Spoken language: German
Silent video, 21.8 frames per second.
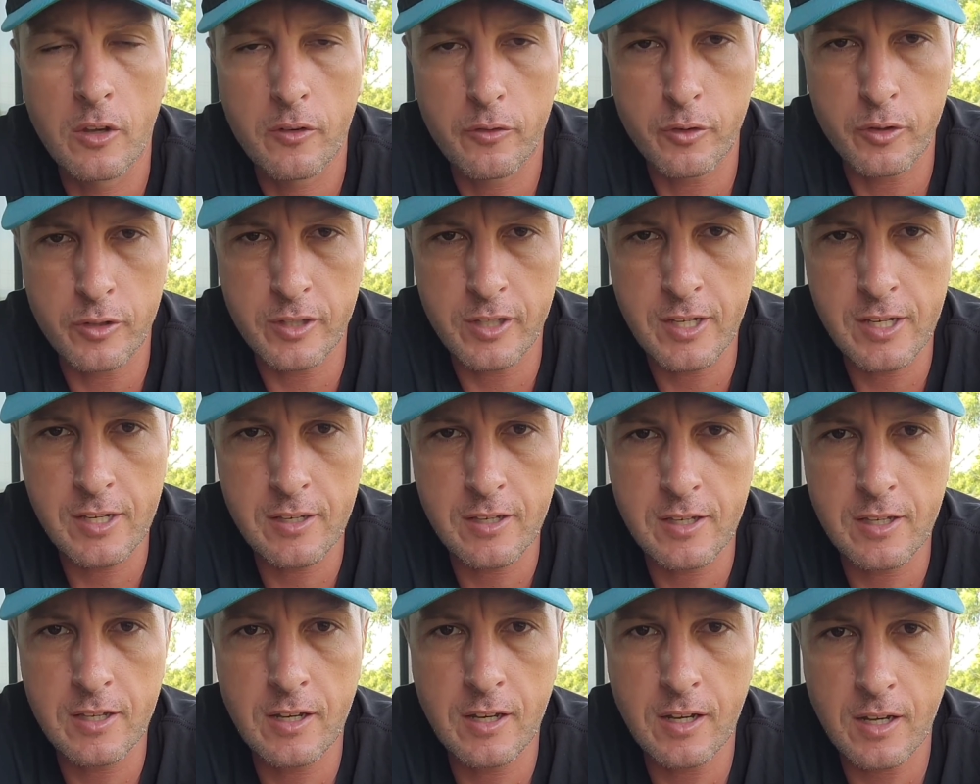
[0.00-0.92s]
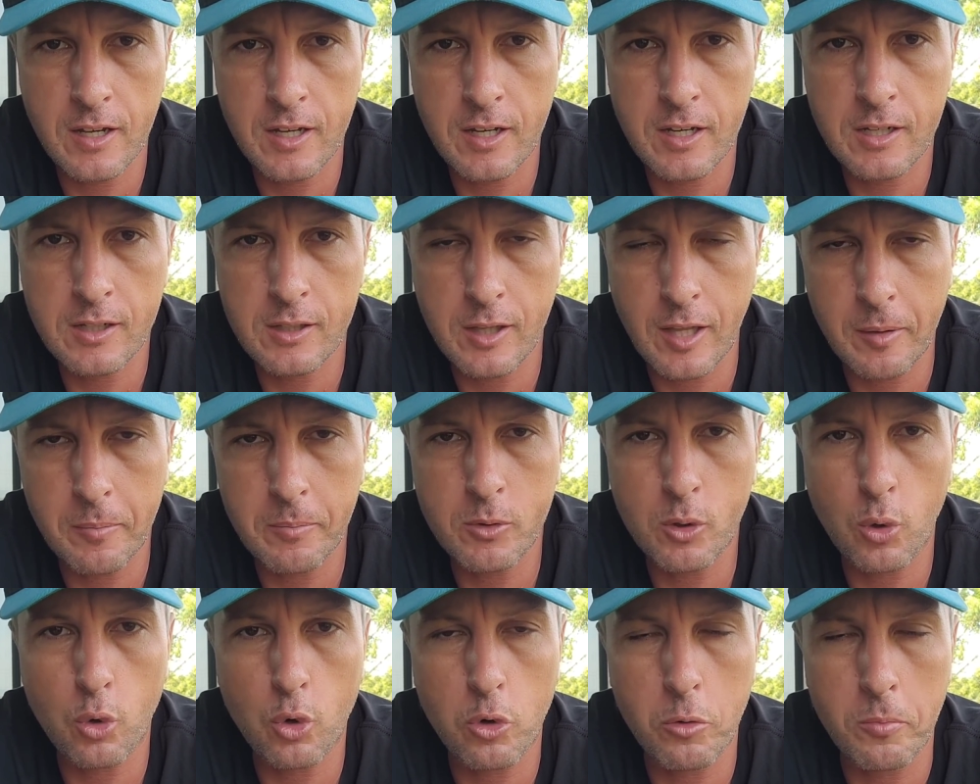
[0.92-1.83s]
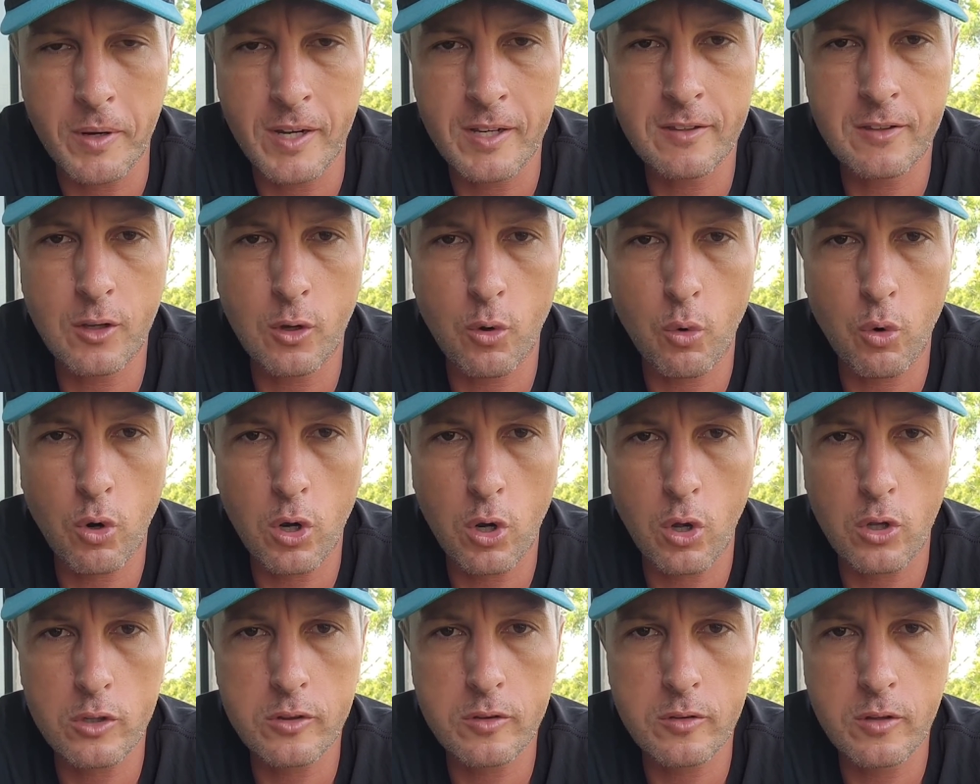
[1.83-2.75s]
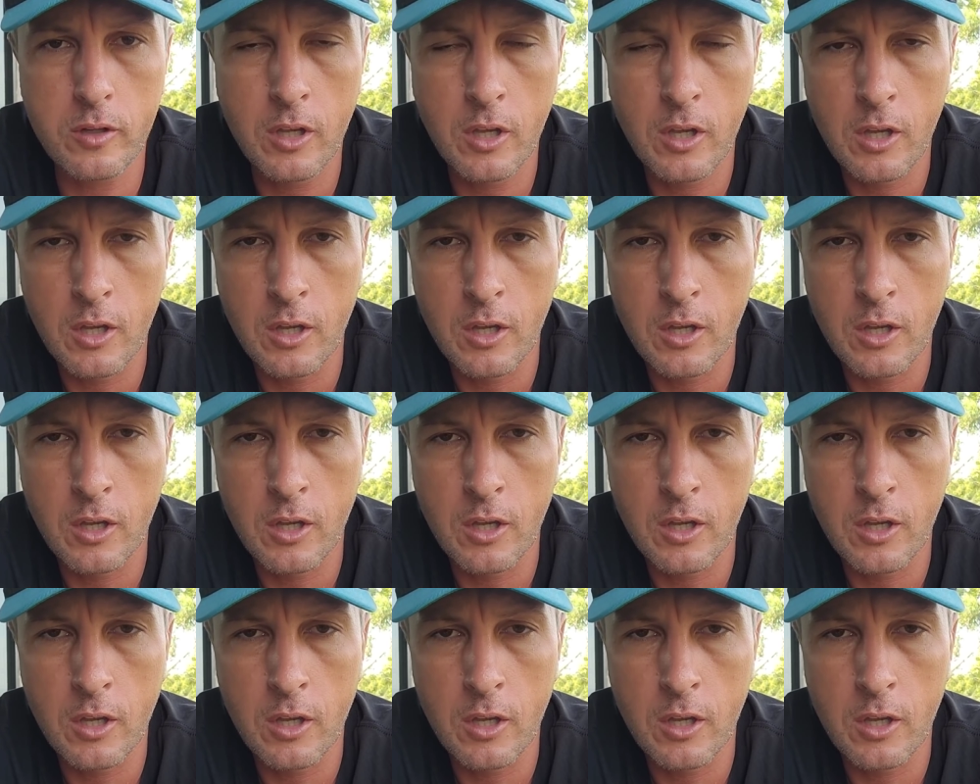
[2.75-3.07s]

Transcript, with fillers: Für die, die äh, eben Dokumente hochladen